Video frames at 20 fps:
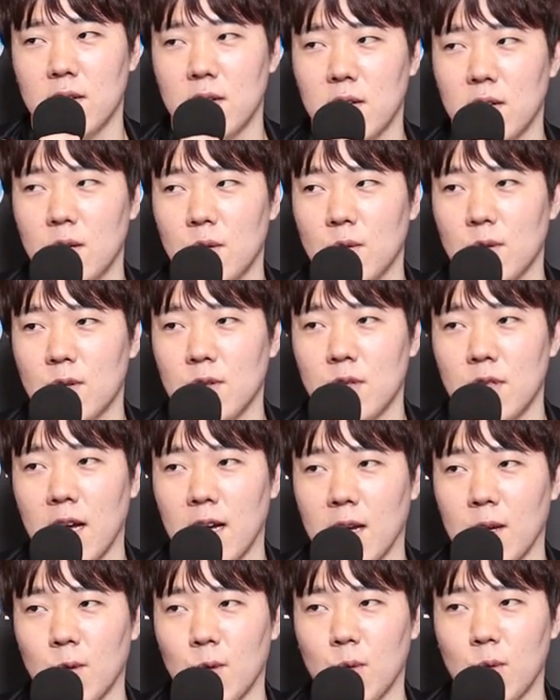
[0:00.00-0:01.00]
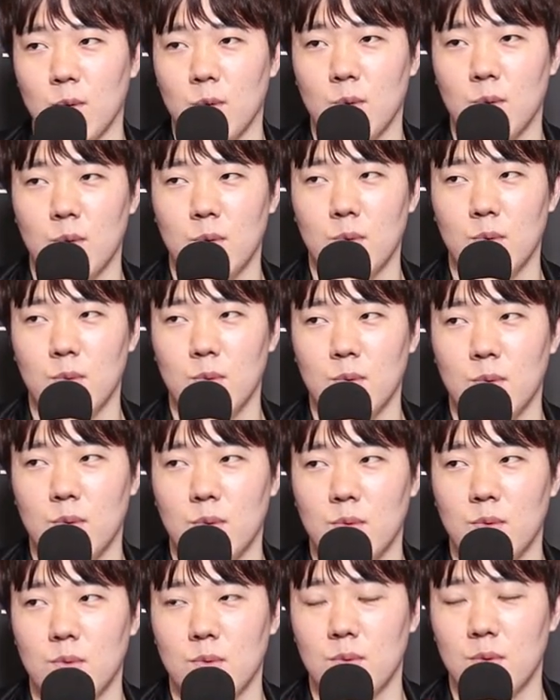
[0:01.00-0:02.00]
그래도 그거 당해도
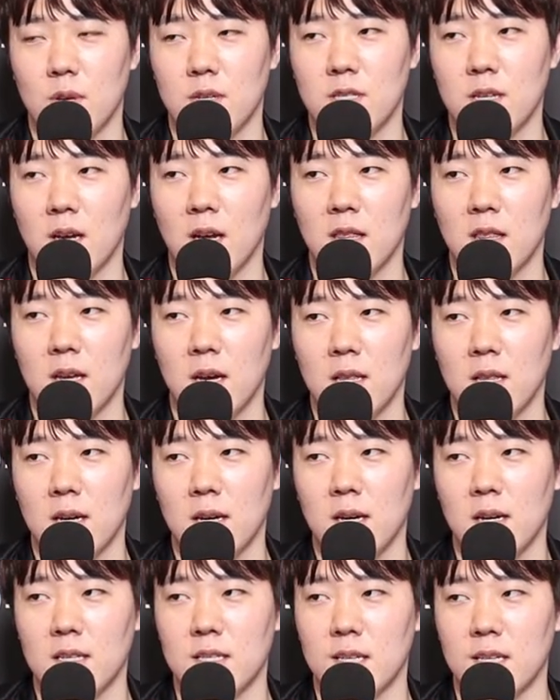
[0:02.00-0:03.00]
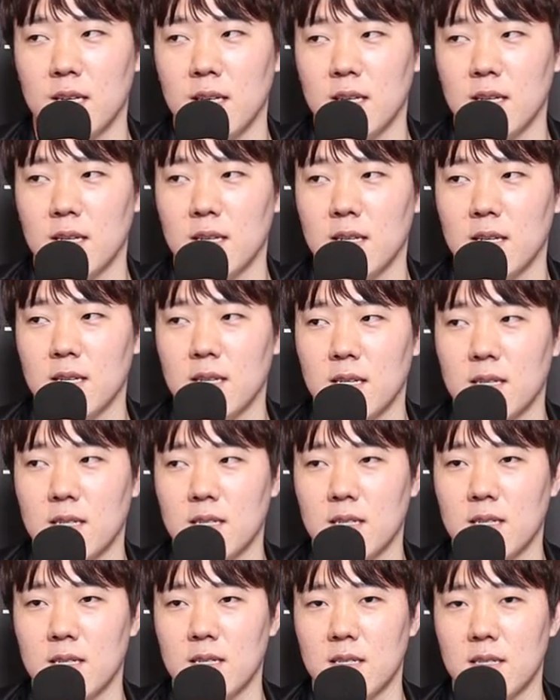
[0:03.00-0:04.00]
괜찮겠다 하다가 이제
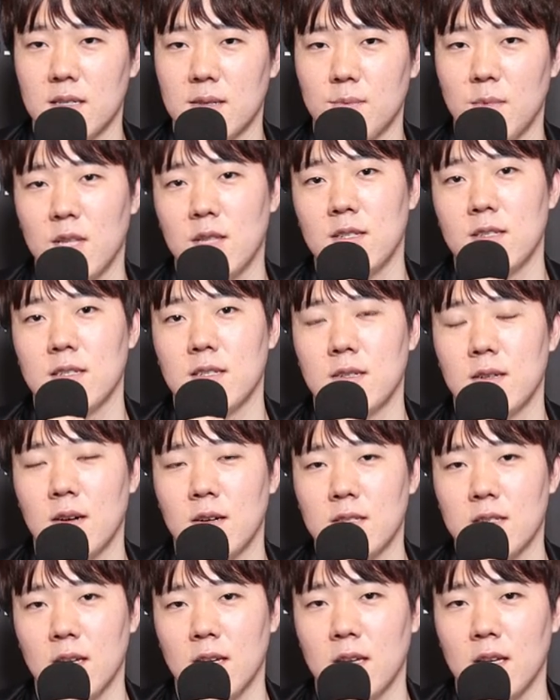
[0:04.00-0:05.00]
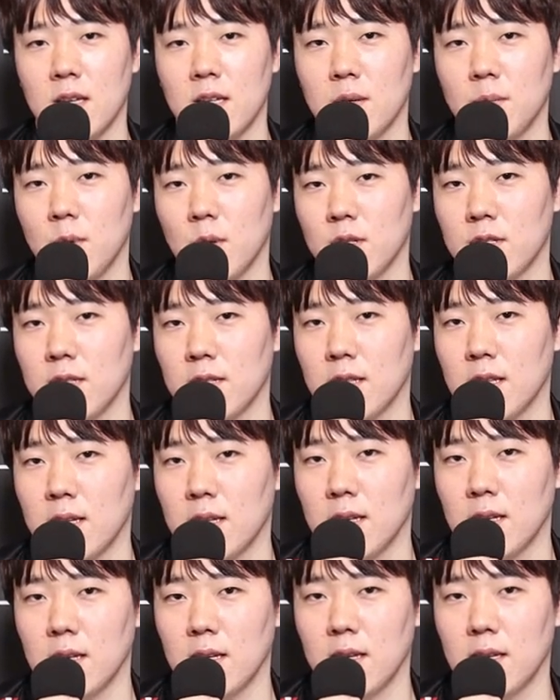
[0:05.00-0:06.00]
그 미드 억제기를 밀었을
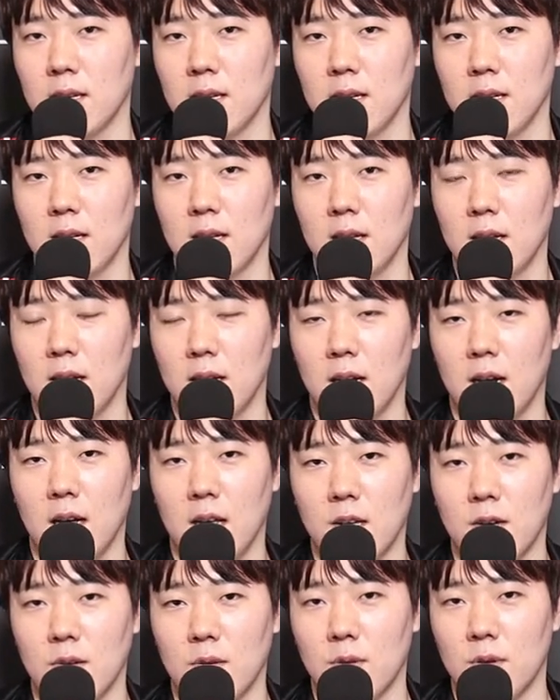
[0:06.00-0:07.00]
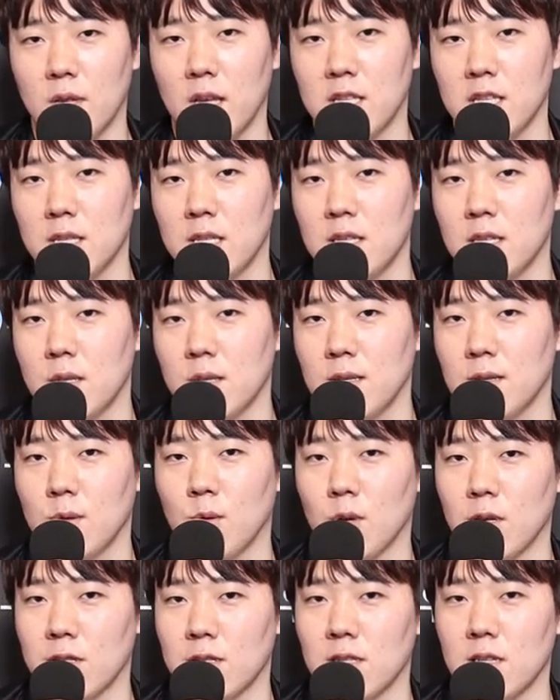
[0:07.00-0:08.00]
때아 이거
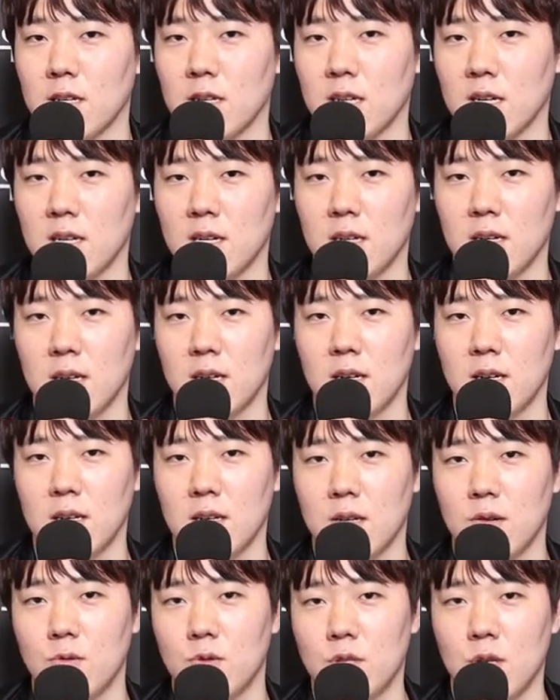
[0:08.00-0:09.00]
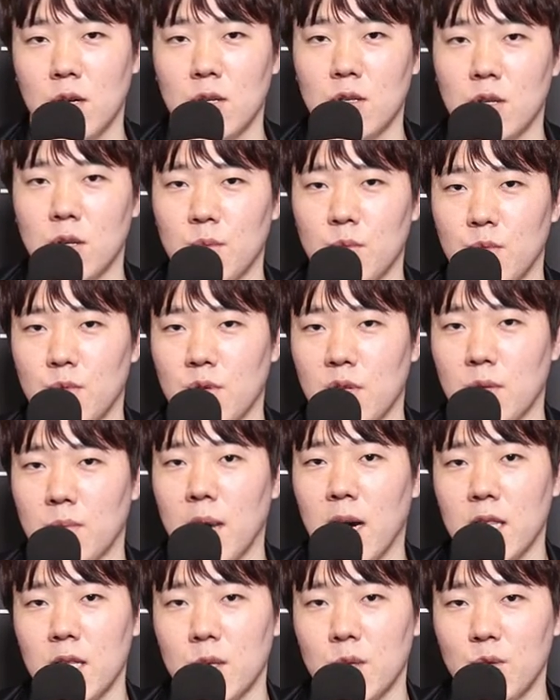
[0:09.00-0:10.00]
대지용 있으니까 운영적인 부분에서
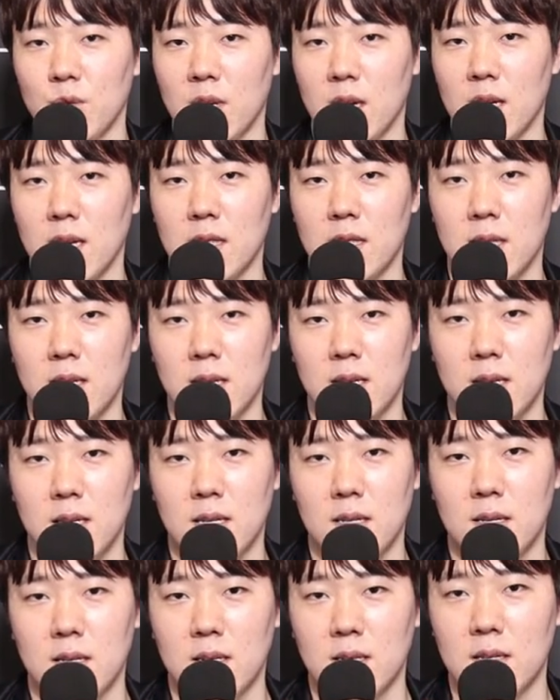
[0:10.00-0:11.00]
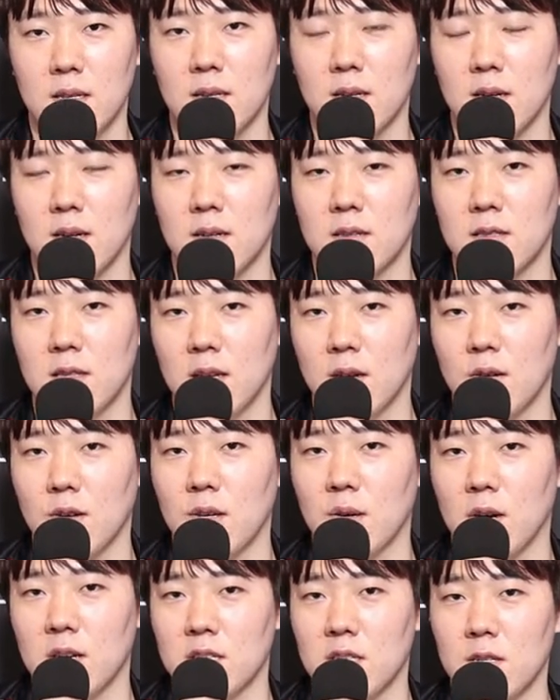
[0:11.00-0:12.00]
많이 유리하겠다. 그때
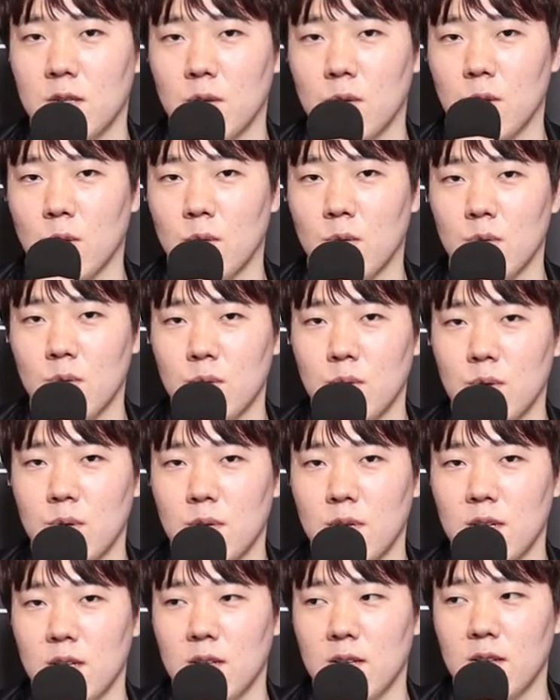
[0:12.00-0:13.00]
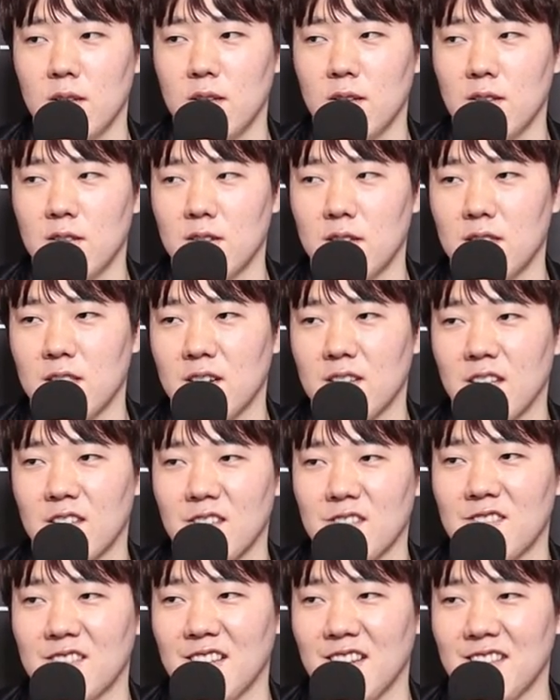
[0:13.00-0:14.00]
거의 확신을 느꼈고 이제 딱
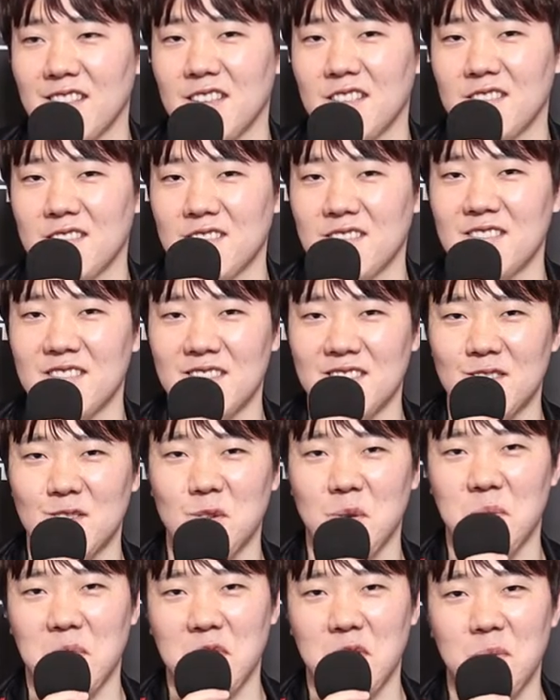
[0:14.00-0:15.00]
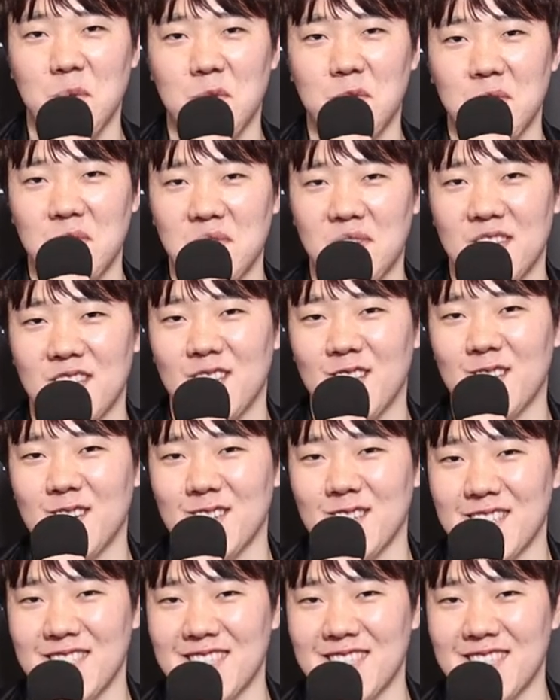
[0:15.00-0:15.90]
엑서스 깰 때는 정말 기뻤던 것 같아요.